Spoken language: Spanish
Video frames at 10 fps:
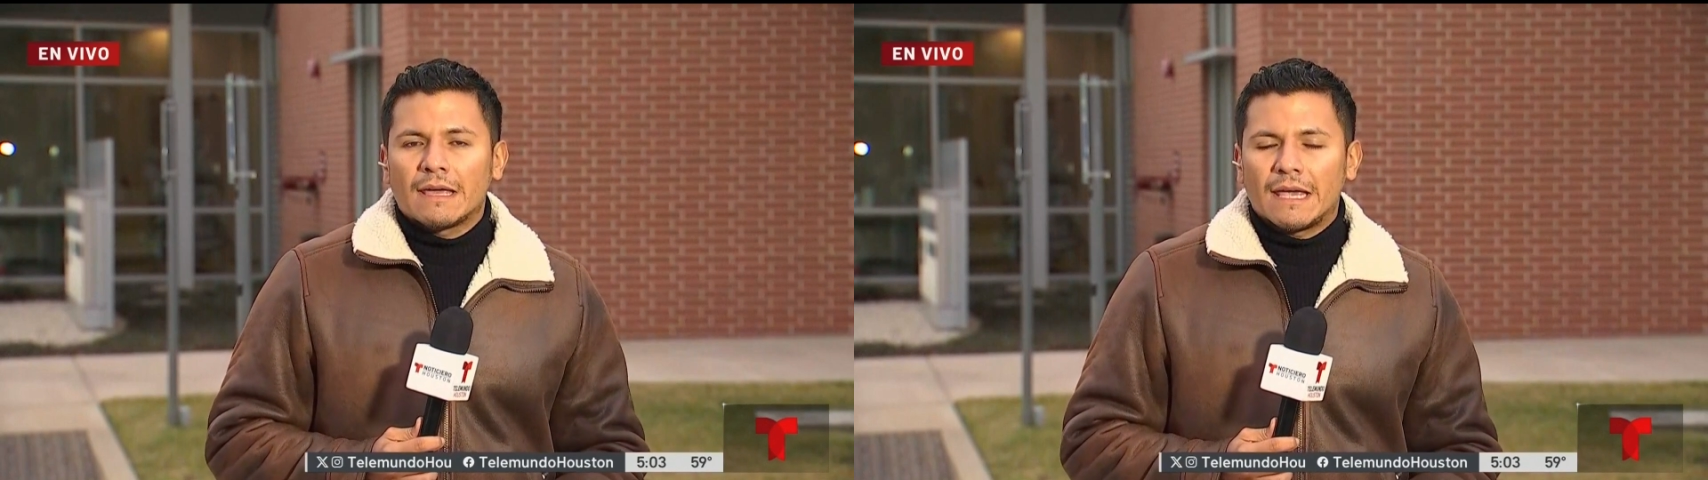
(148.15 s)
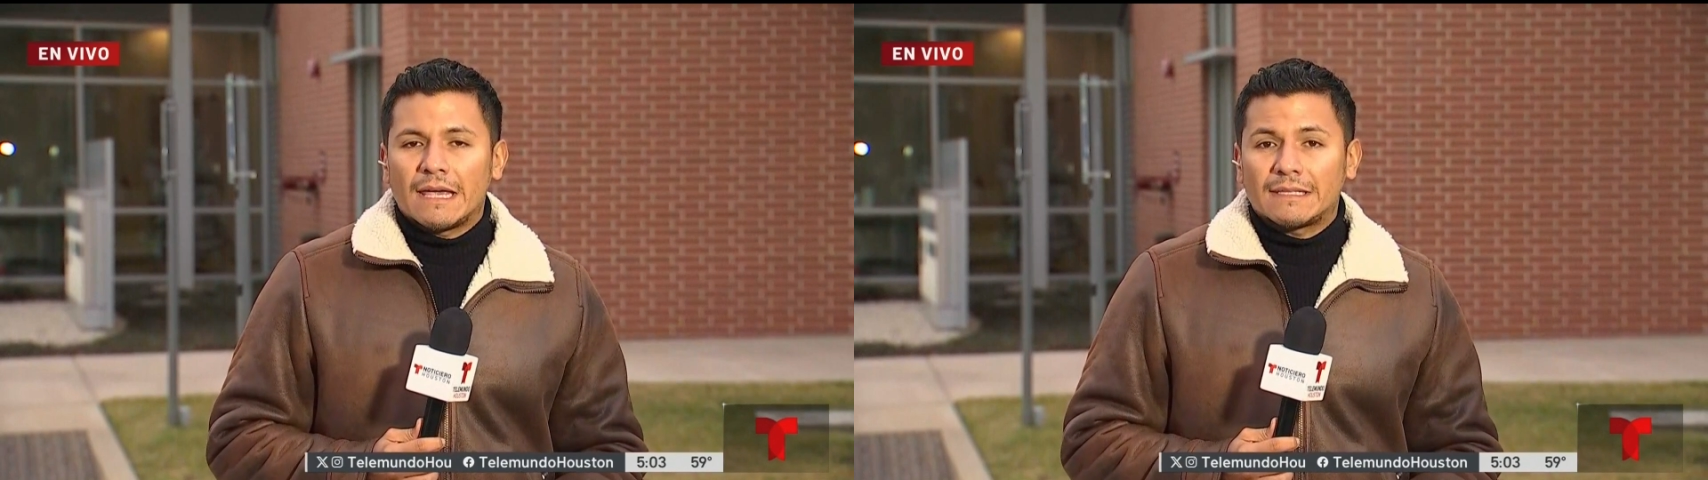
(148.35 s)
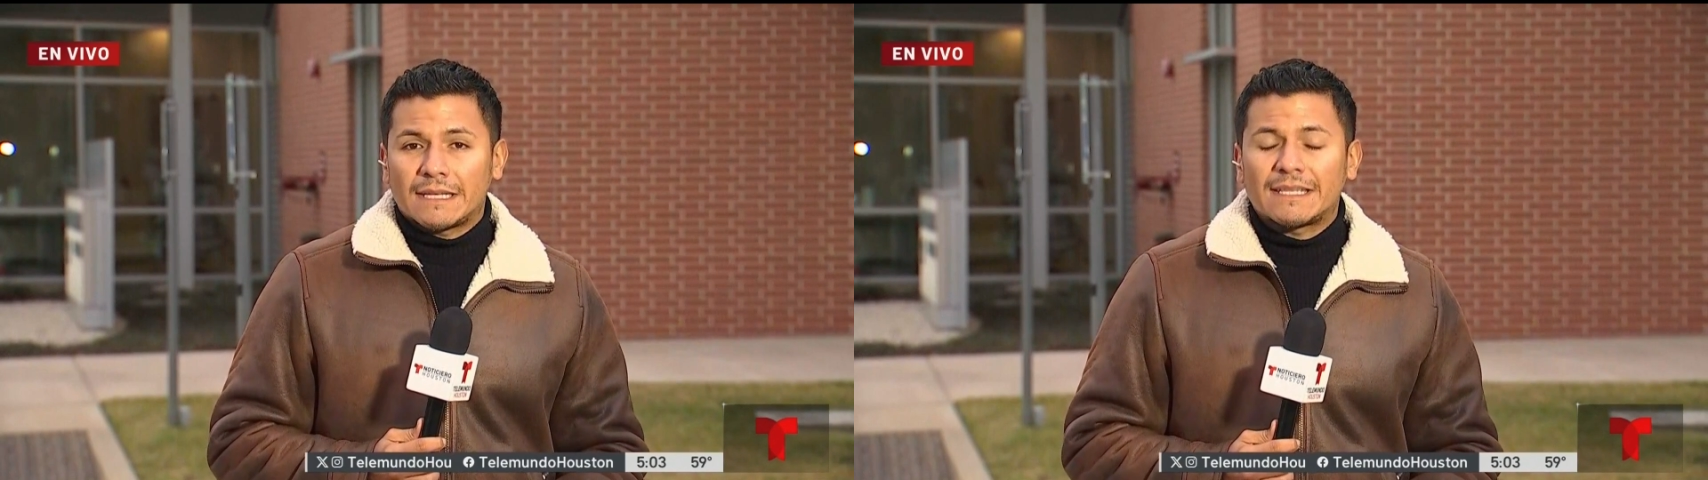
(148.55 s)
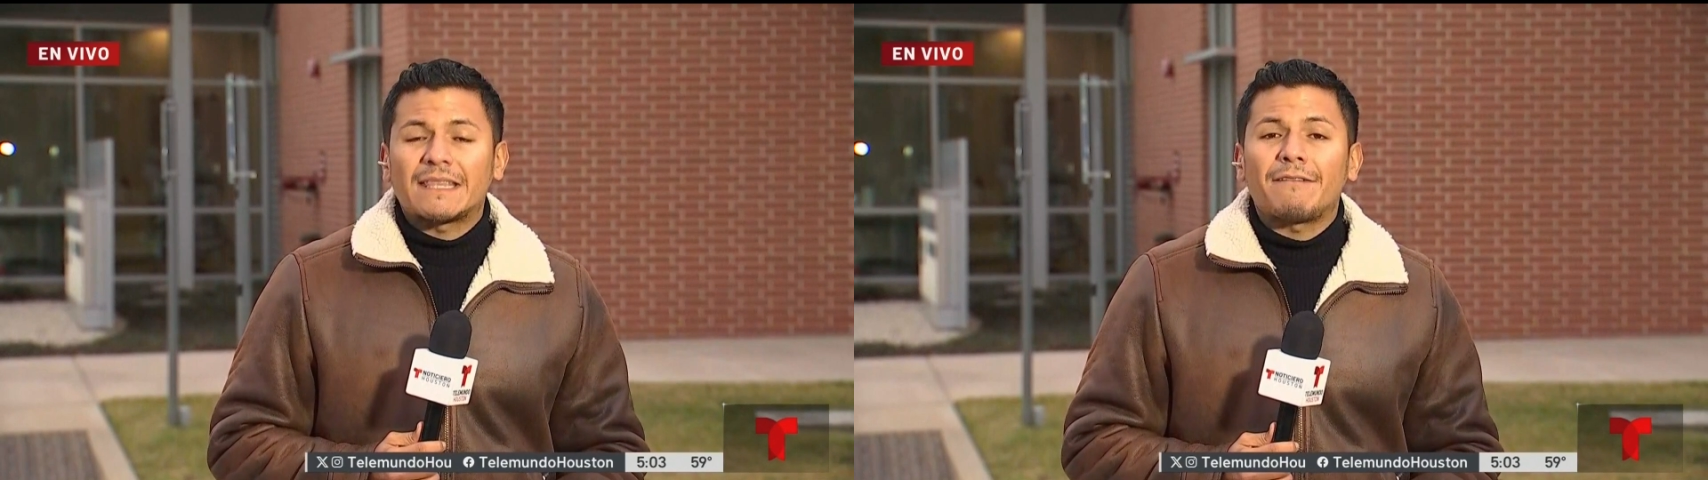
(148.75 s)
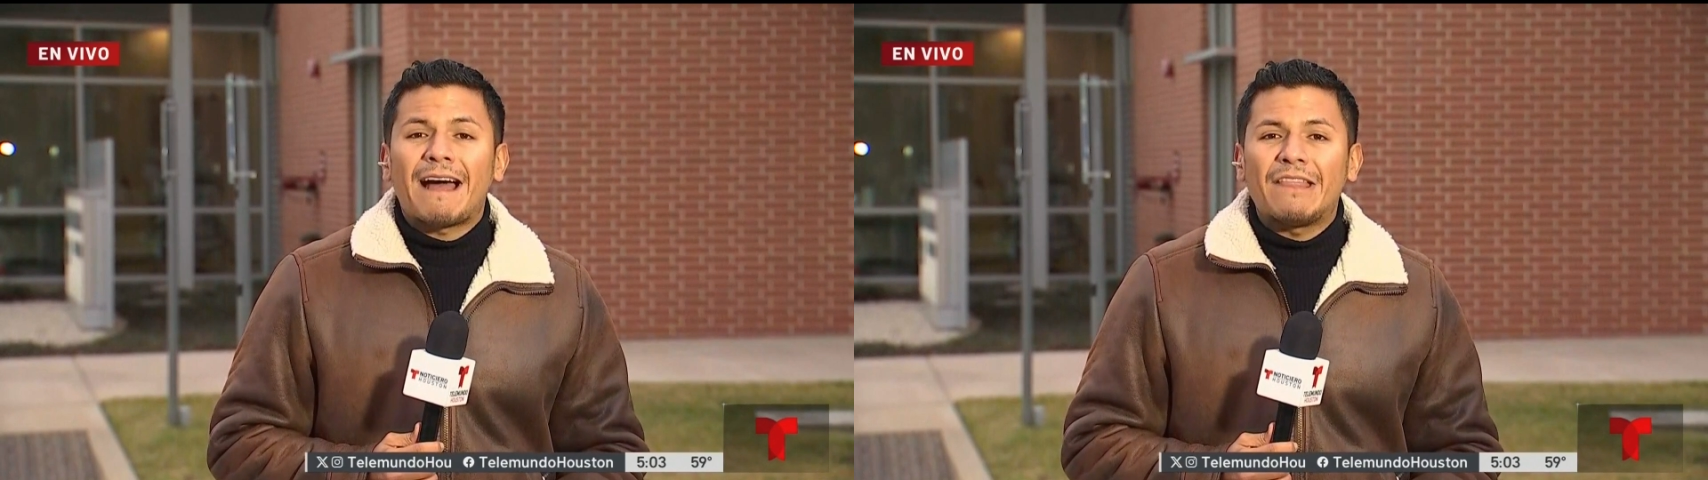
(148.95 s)
que se está
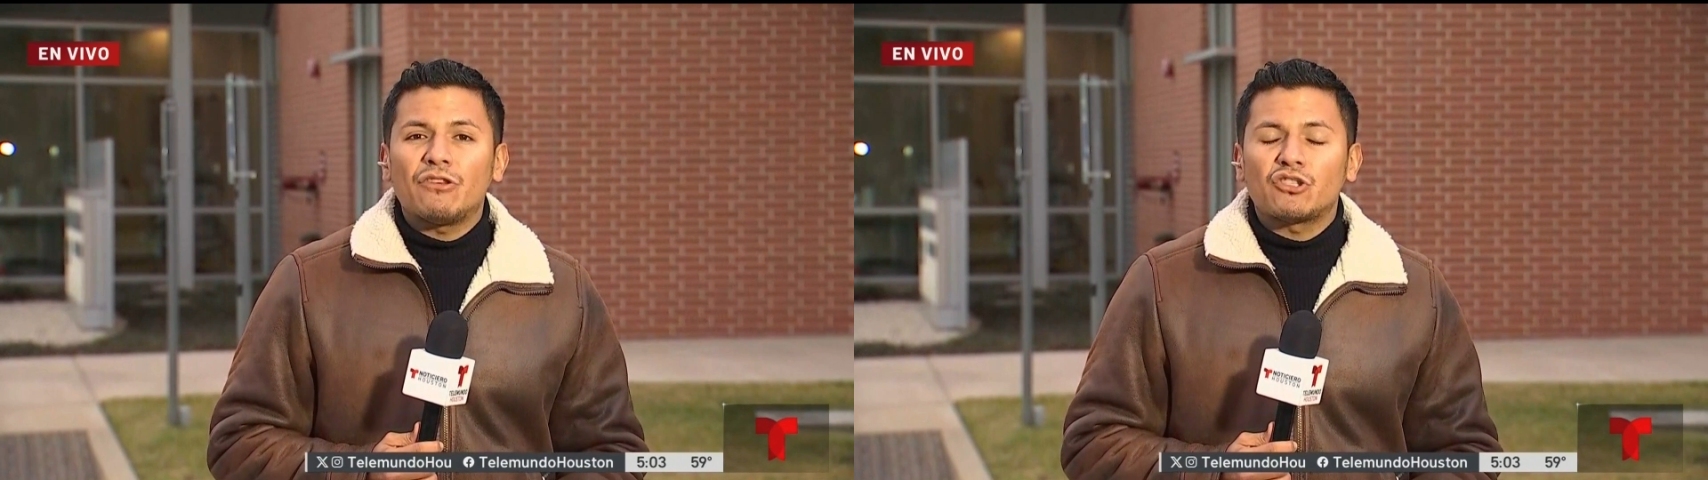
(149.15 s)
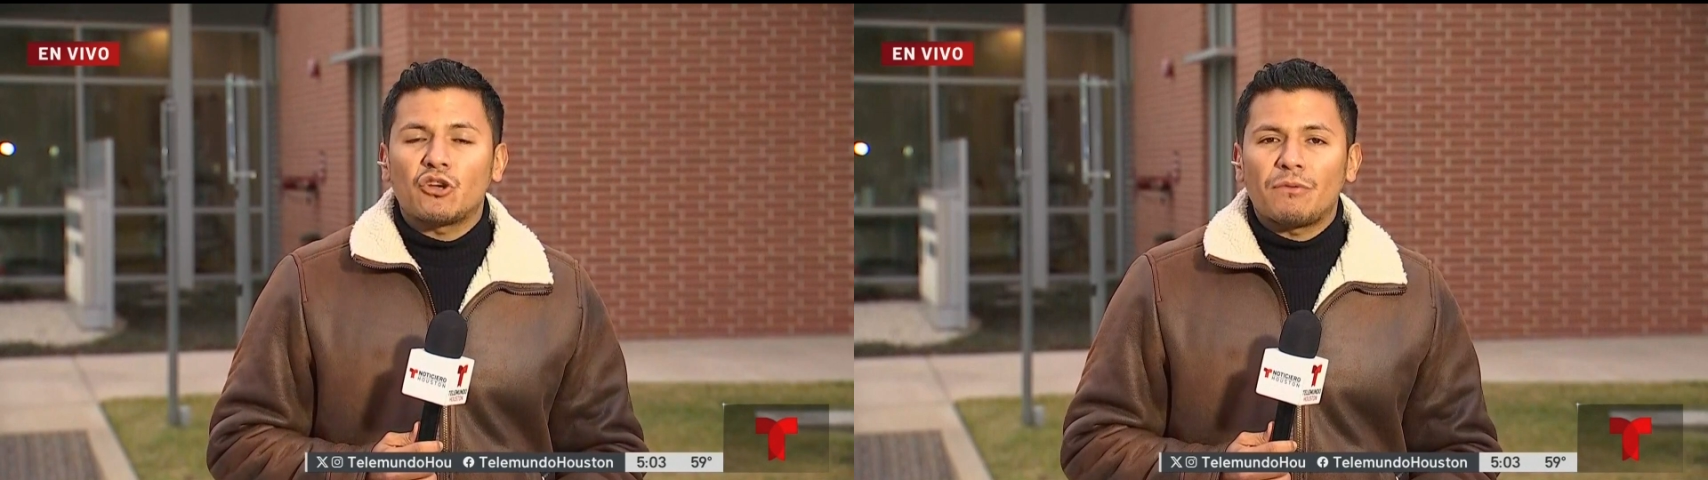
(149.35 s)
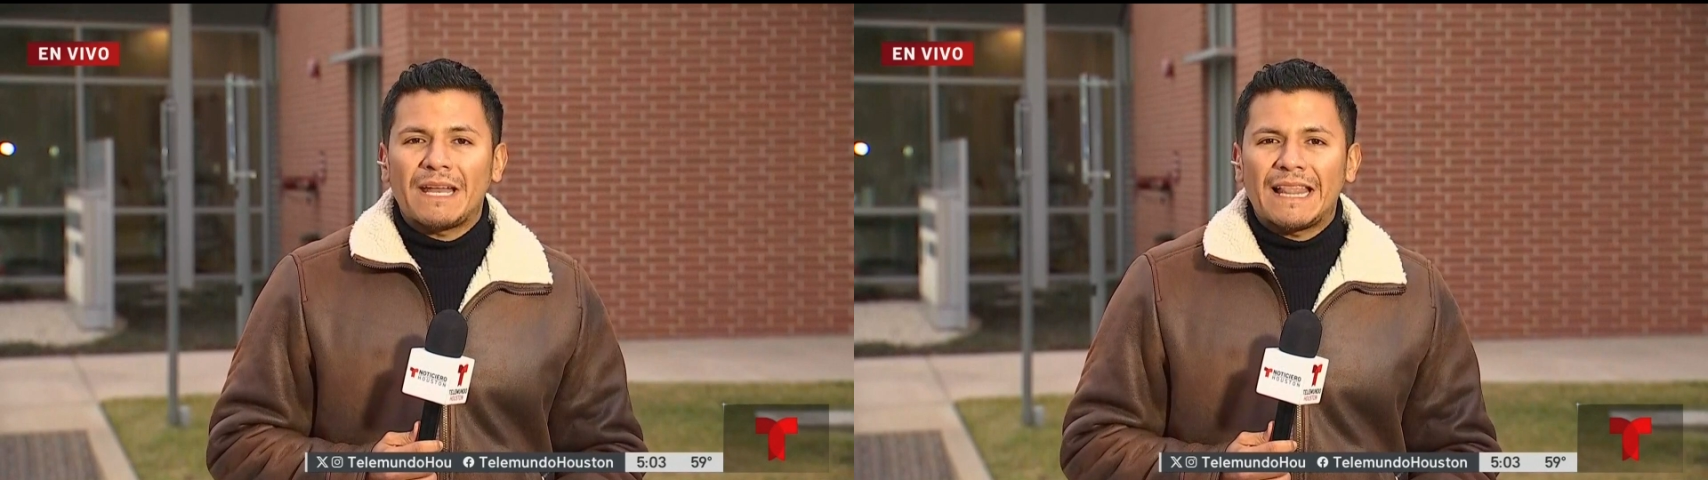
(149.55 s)
trabajando sobre